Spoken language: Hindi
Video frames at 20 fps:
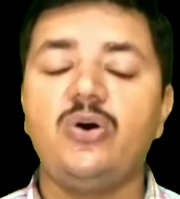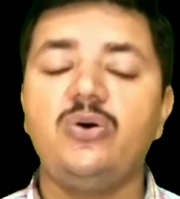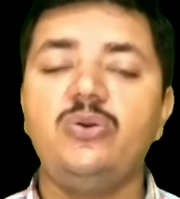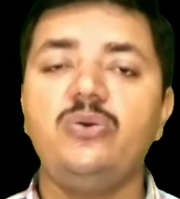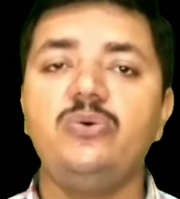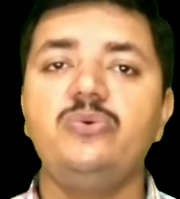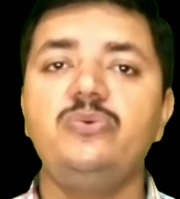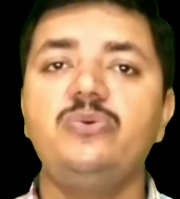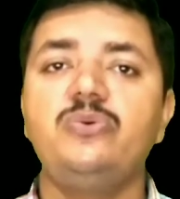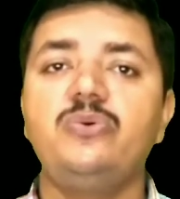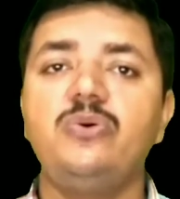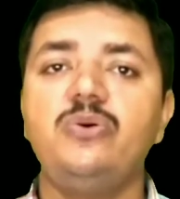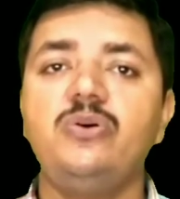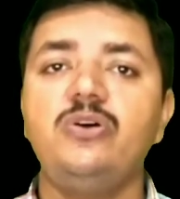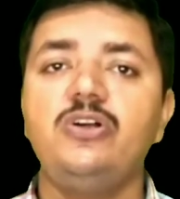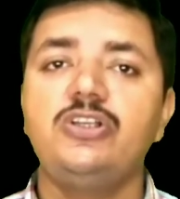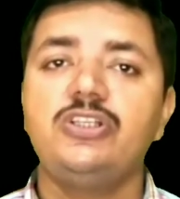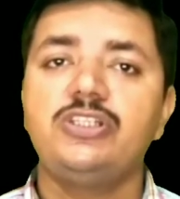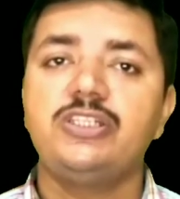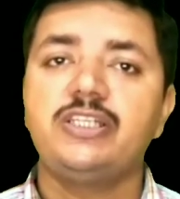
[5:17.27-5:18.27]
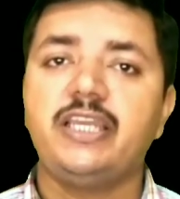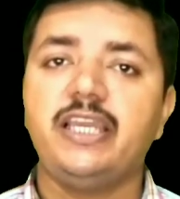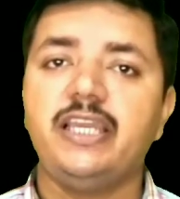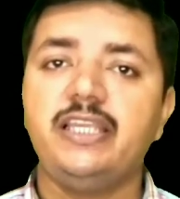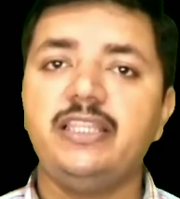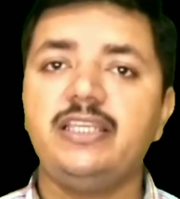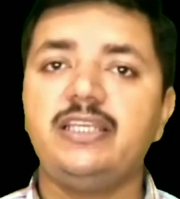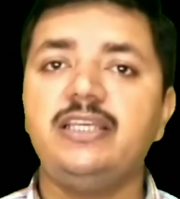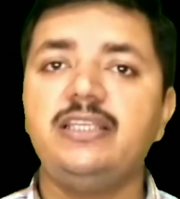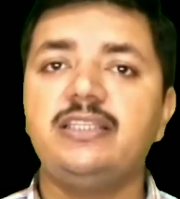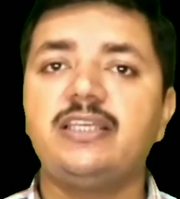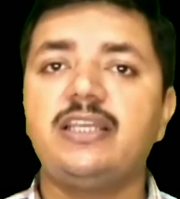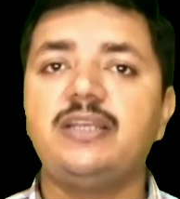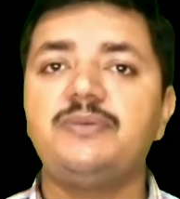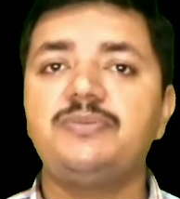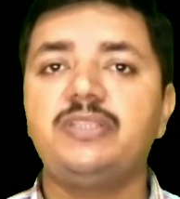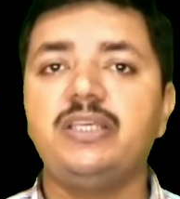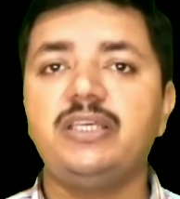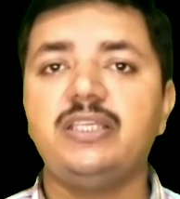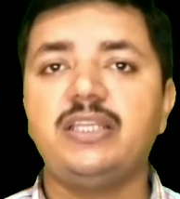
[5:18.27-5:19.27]
और उनको केंद्र की
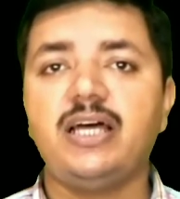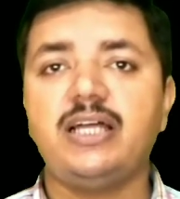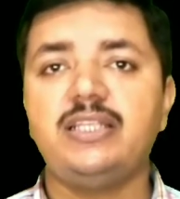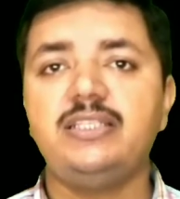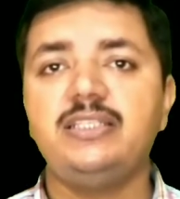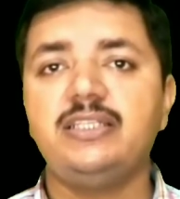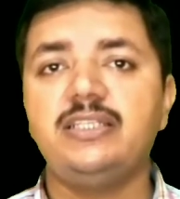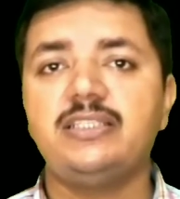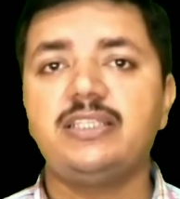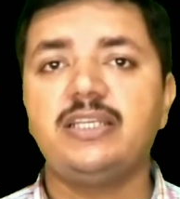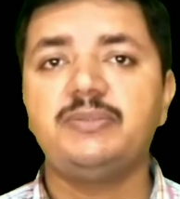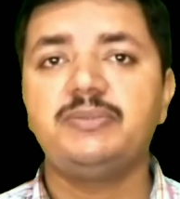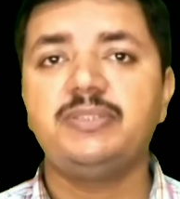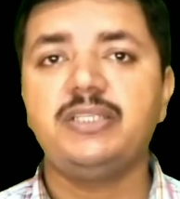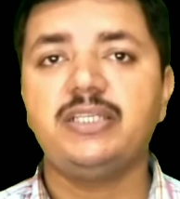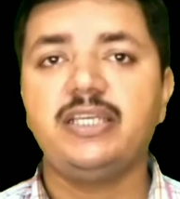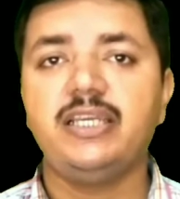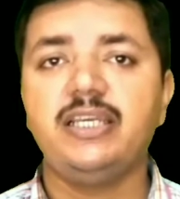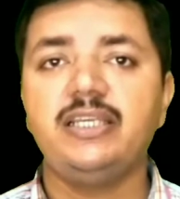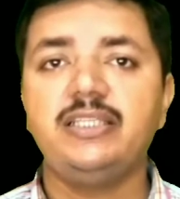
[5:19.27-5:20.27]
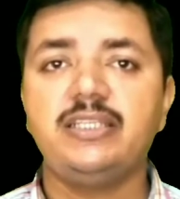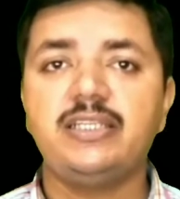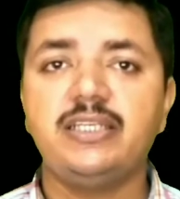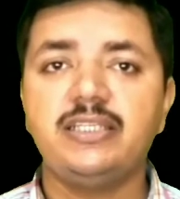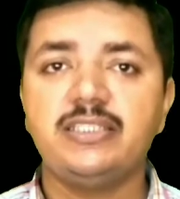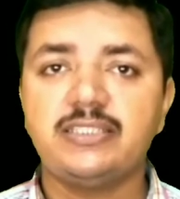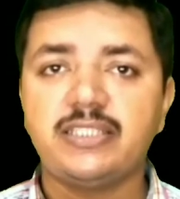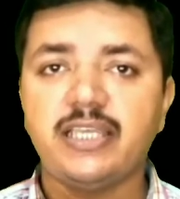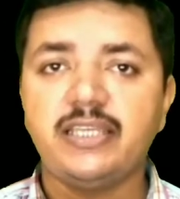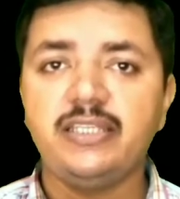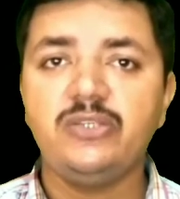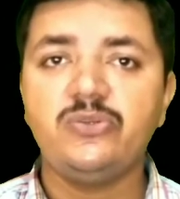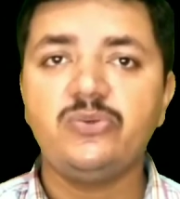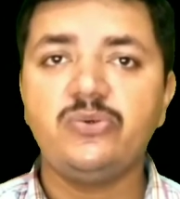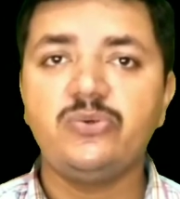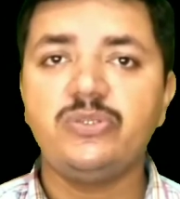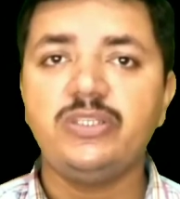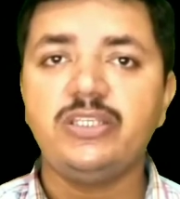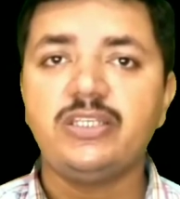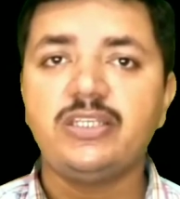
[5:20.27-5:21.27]
तरफ से राज्य की तरफ से केंद्र के सैनिक
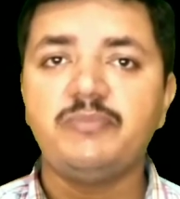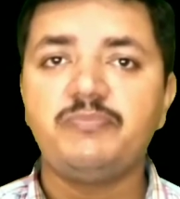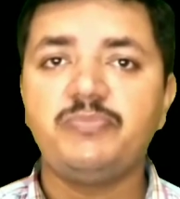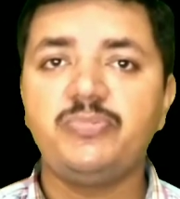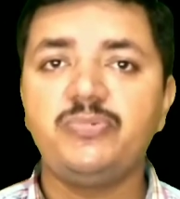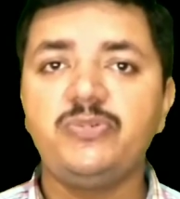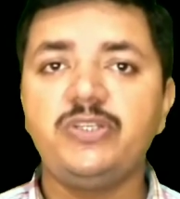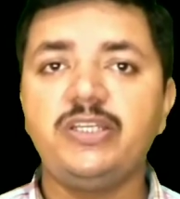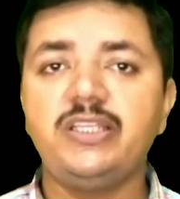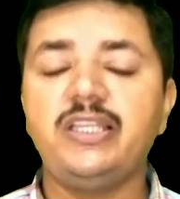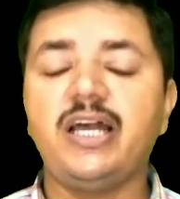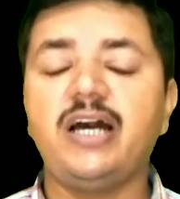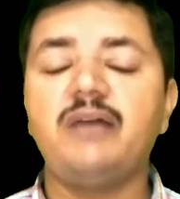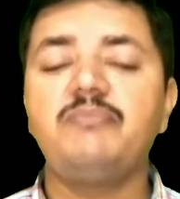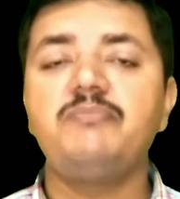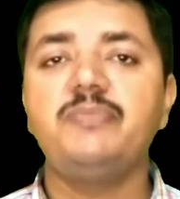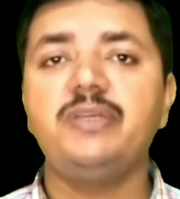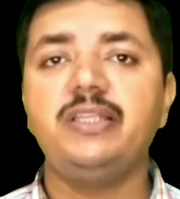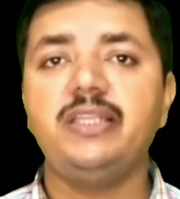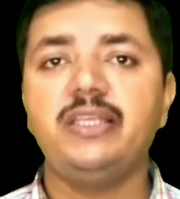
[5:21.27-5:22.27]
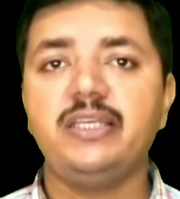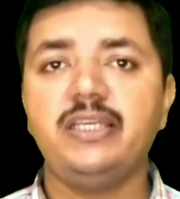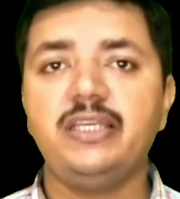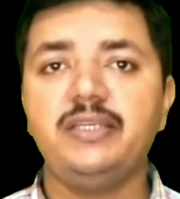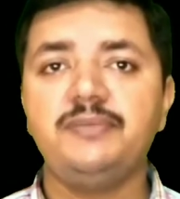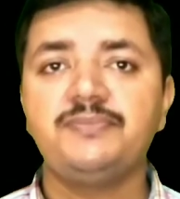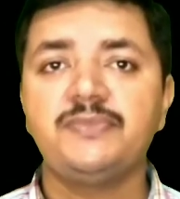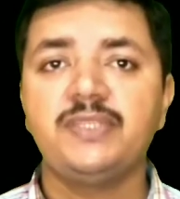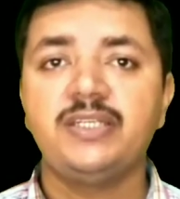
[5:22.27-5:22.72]
होने के पूरे लाभ मिलेंगे